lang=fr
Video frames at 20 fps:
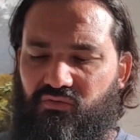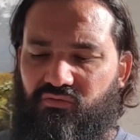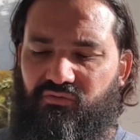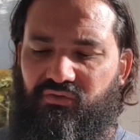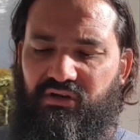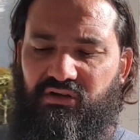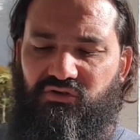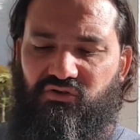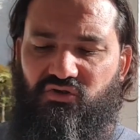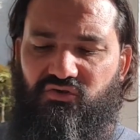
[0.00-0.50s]
Vous
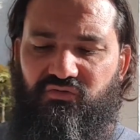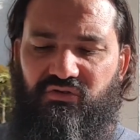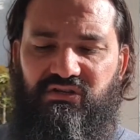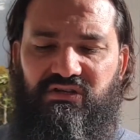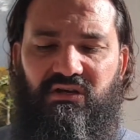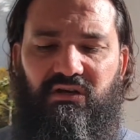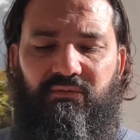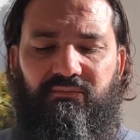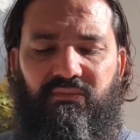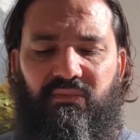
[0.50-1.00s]
voyez ce que je veux
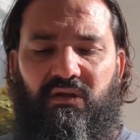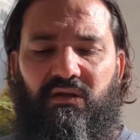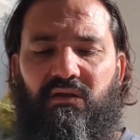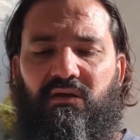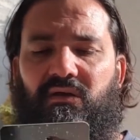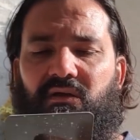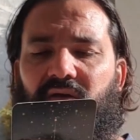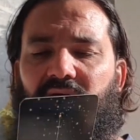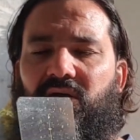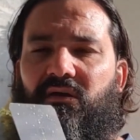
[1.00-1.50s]
dire
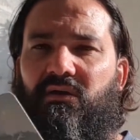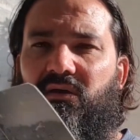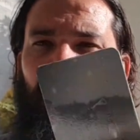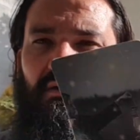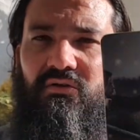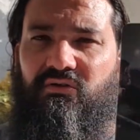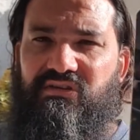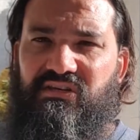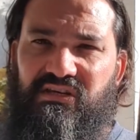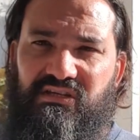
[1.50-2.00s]

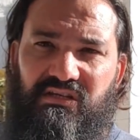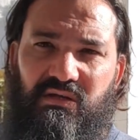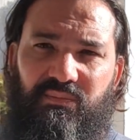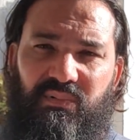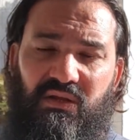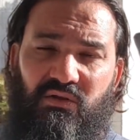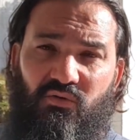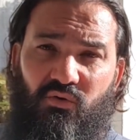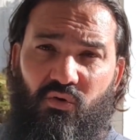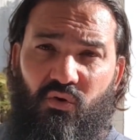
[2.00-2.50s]
Le 6
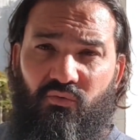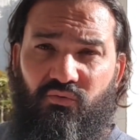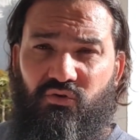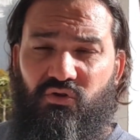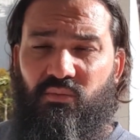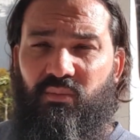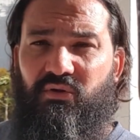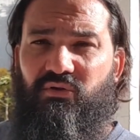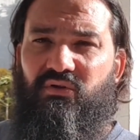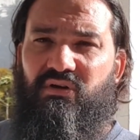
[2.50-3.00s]
d'épines, donc on vous
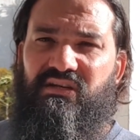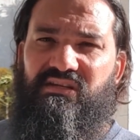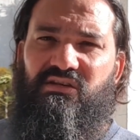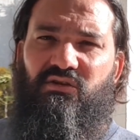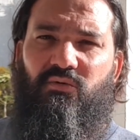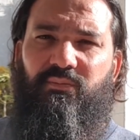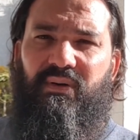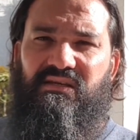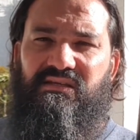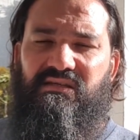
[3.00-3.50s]
demande de laisser
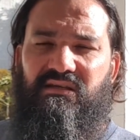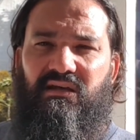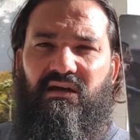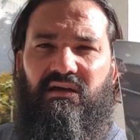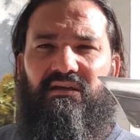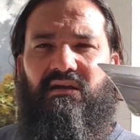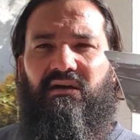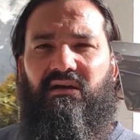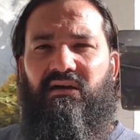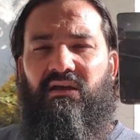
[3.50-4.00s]
le passer
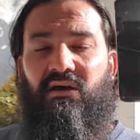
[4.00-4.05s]
derrière,